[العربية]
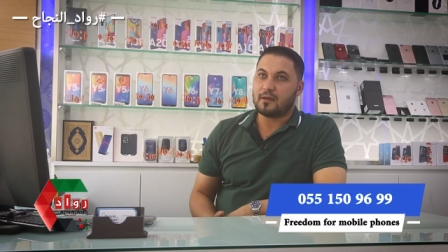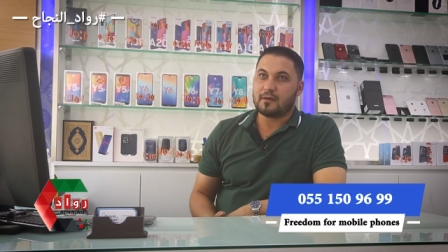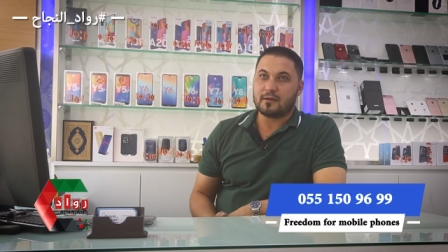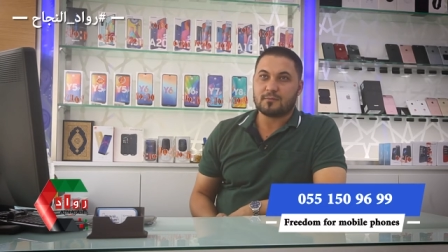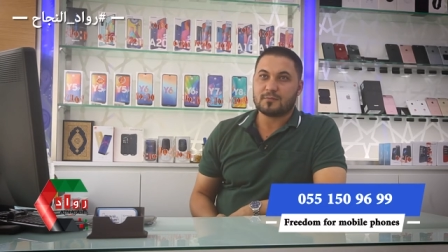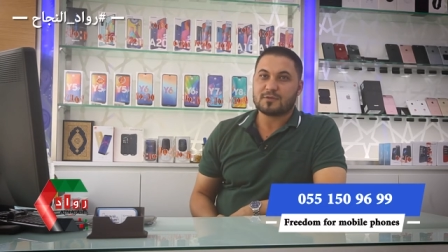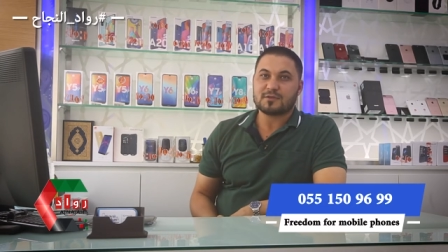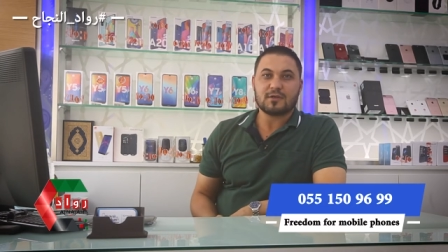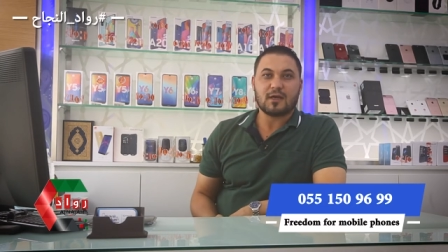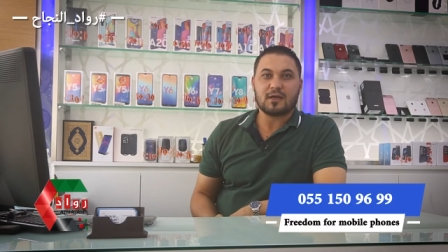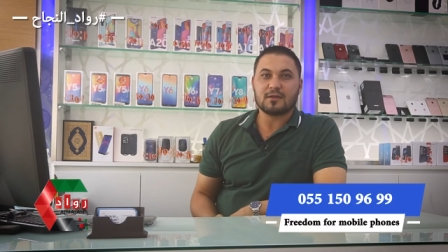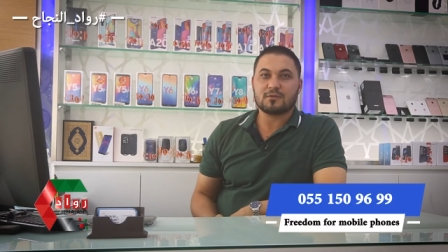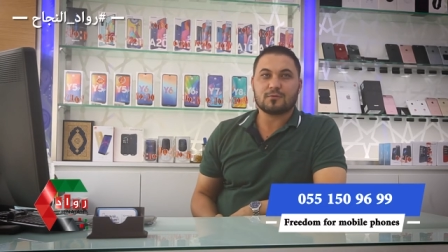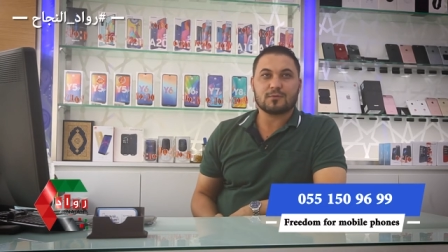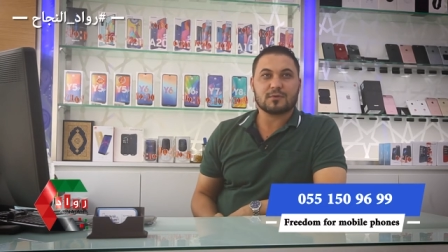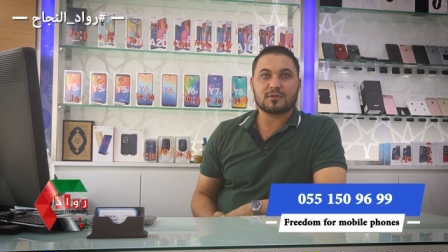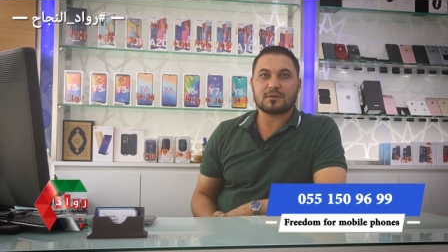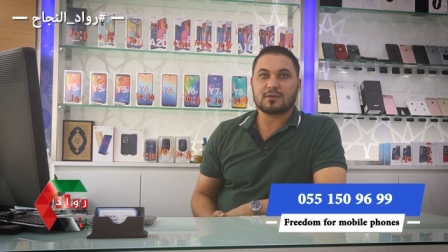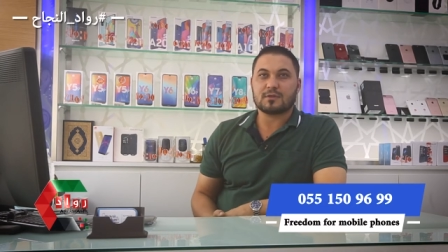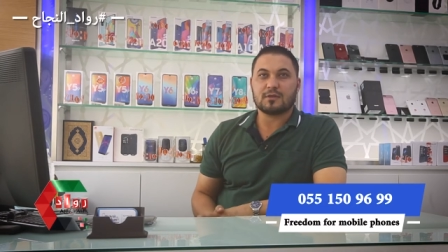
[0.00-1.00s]
يعني مستعد
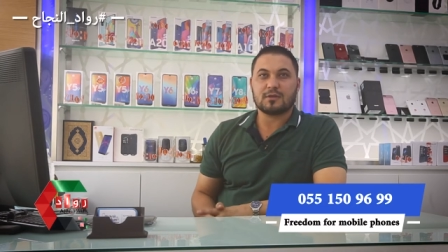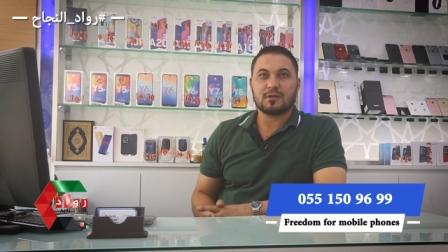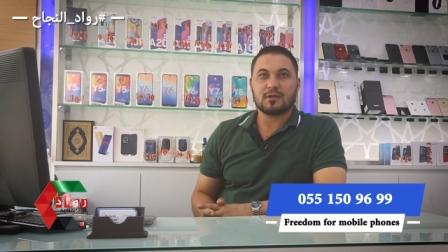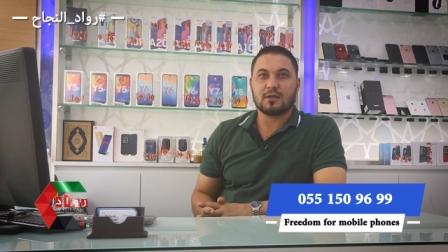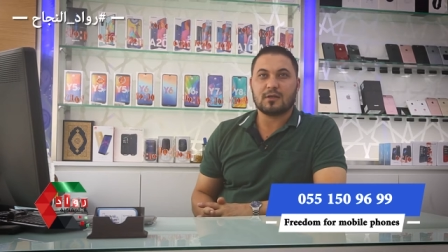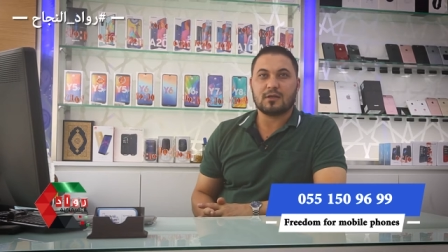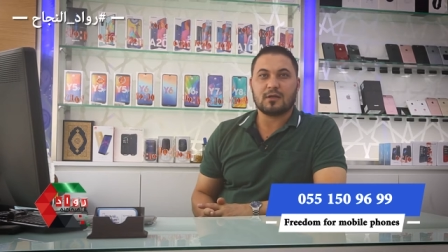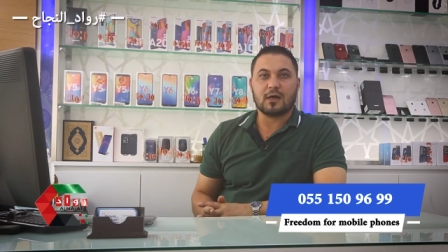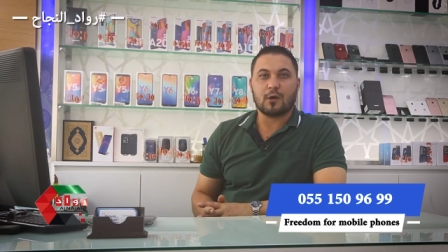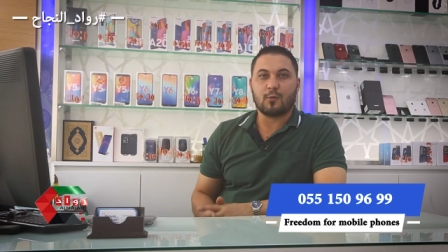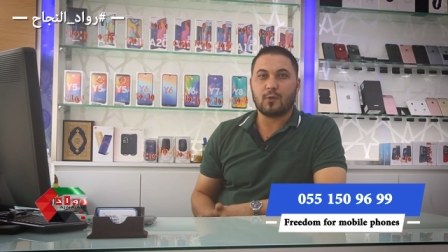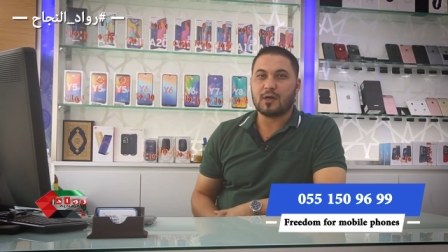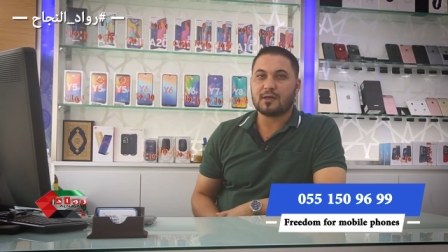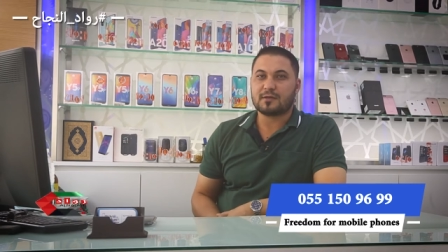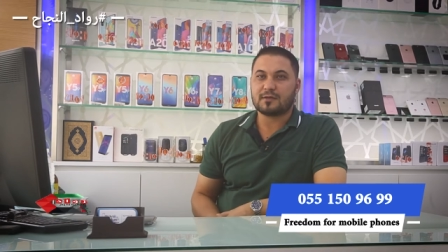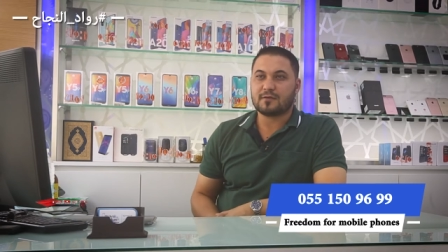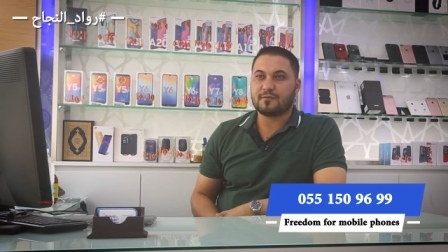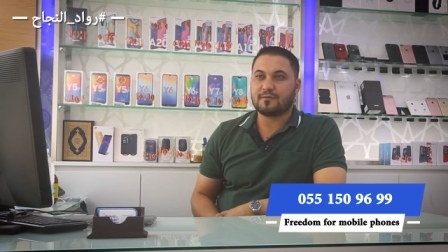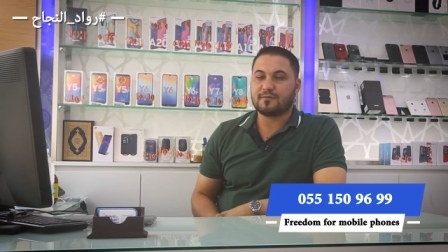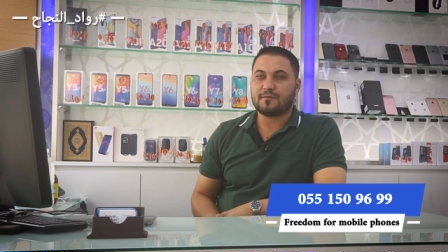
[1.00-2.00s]
نوصل
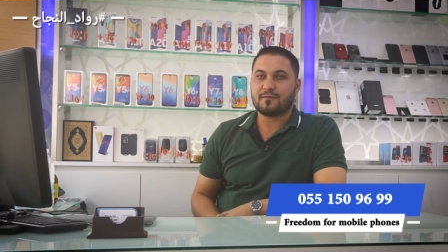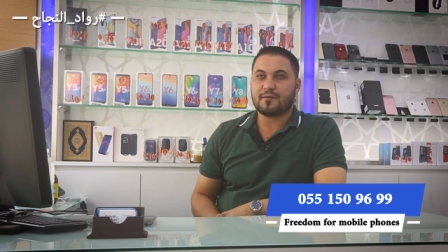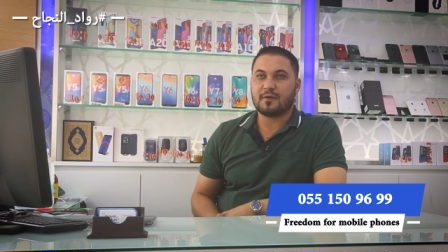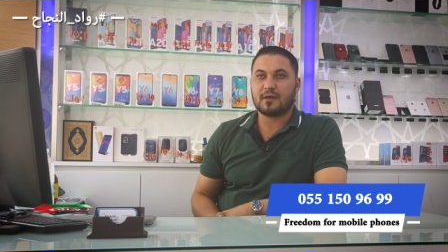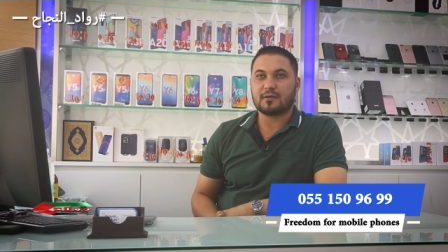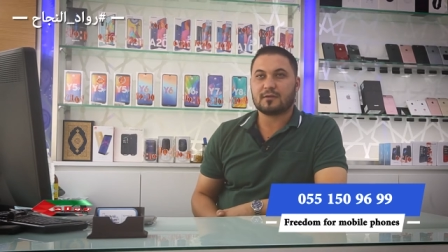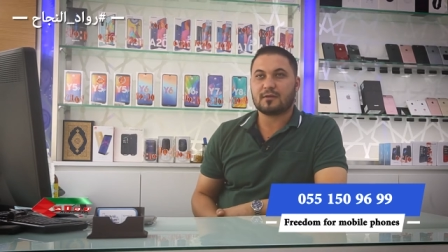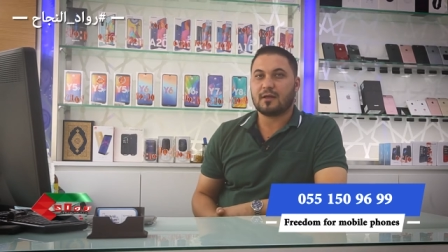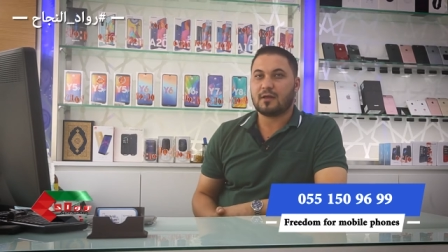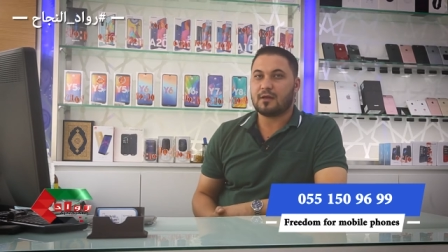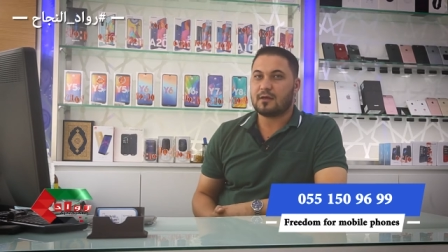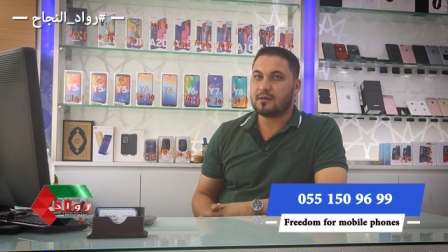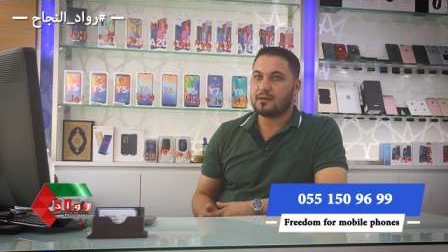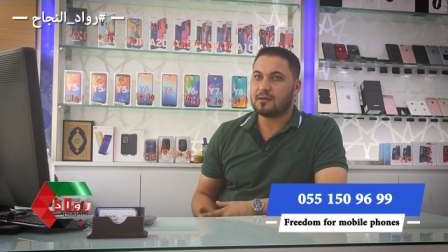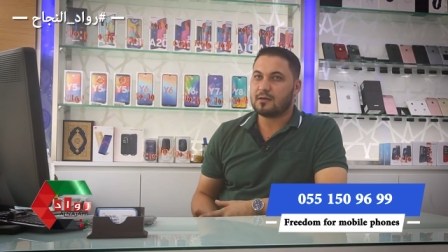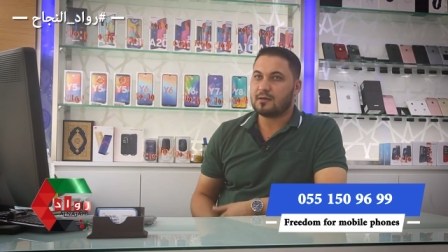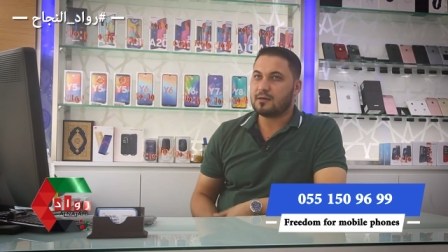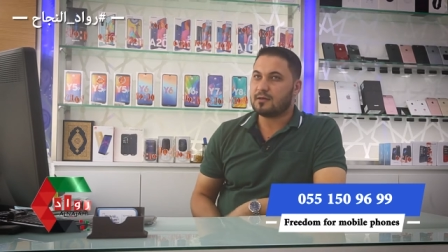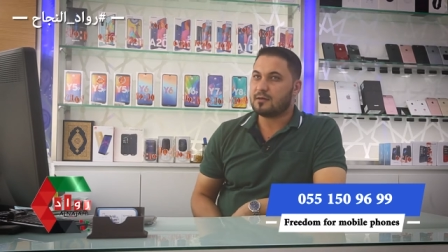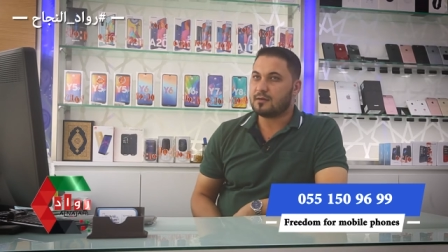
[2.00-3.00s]
هواتف حتى
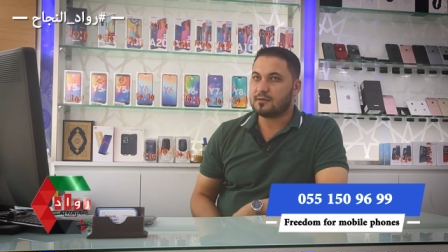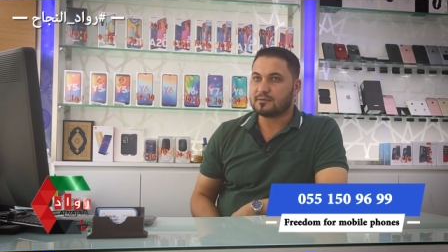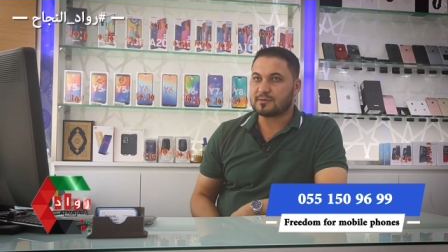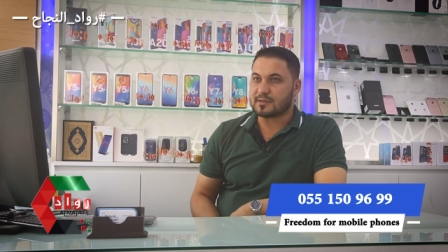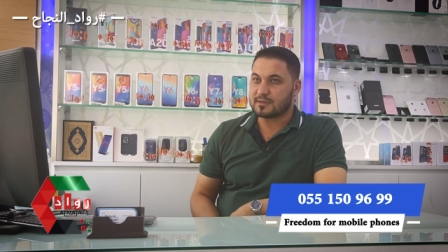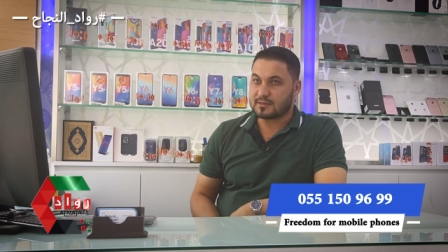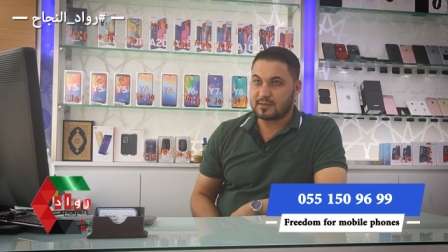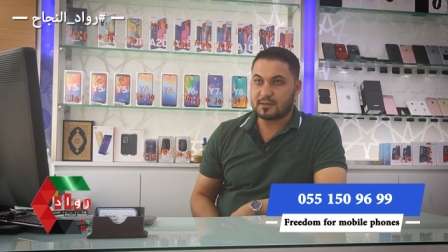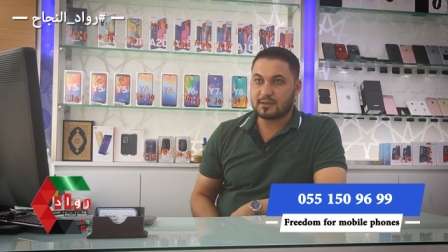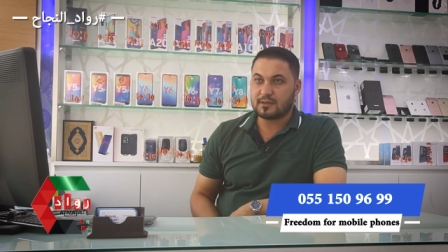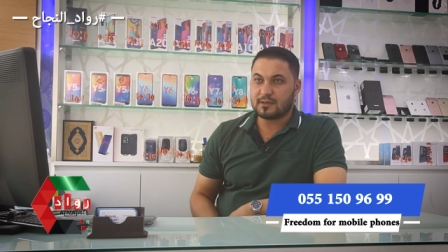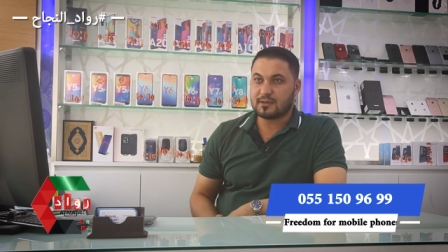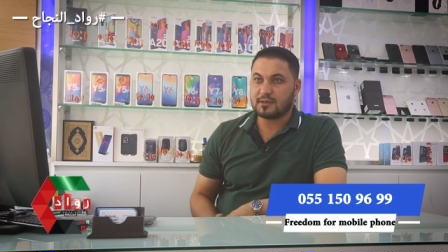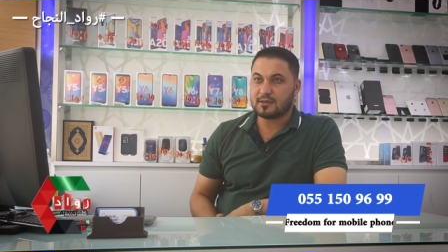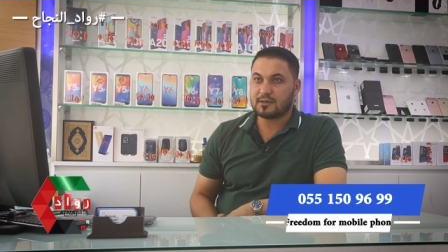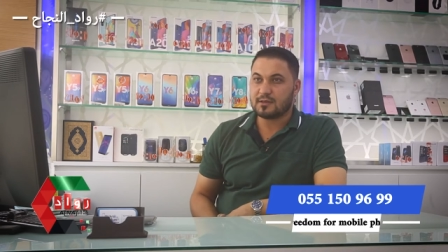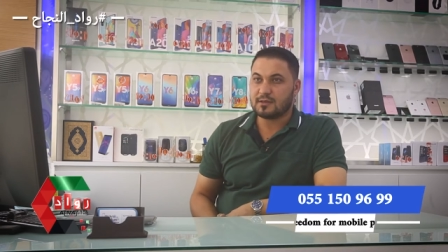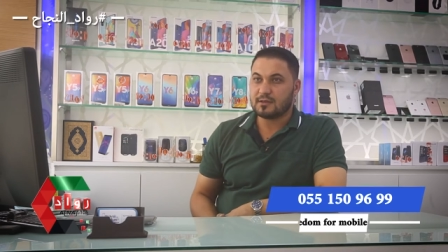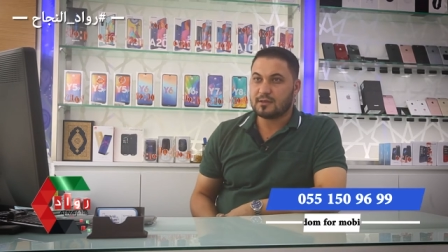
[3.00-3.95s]
آه، تصليح حتى واحد